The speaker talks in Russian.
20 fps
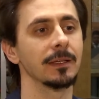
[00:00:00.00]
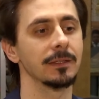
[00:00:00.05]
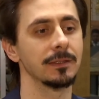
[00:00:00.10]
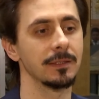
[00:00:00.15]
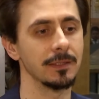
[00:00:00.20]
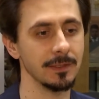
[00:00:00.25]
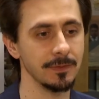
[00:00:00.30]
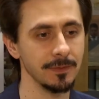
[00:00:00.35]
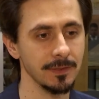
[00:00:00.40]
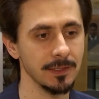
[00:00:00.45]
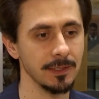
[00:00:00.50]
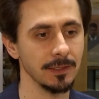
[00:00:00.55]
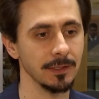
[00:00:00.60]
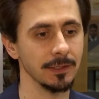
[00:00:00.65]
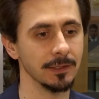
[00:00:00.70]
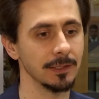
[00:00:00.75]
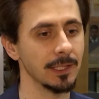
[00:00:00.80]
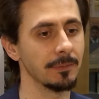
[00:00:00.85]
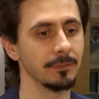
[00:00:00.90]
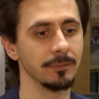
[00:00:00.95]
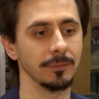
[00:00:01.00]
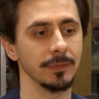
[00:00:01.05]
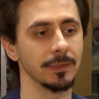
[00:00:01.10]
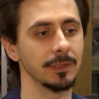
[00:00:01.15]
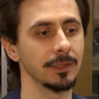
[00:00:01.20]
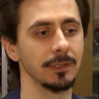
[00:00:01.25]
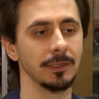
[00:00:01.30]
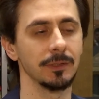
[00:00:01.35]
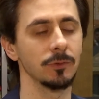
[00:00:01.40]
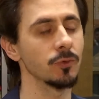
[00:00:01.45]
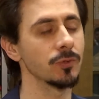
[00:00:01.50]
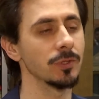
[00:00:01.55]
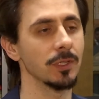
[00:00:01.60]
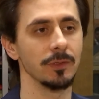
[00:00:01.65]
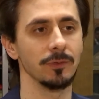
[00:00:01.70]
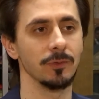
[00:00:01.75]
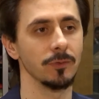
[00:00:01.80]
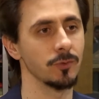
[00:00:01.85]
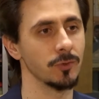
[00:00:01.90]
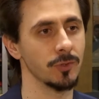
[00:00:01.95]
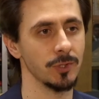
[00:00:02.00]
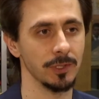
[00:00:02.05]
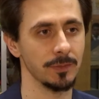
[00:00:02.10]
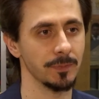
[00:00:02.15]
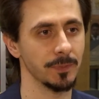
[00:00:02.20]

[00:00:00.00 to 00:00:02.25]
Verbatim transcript: действительно, там не нужно его учить,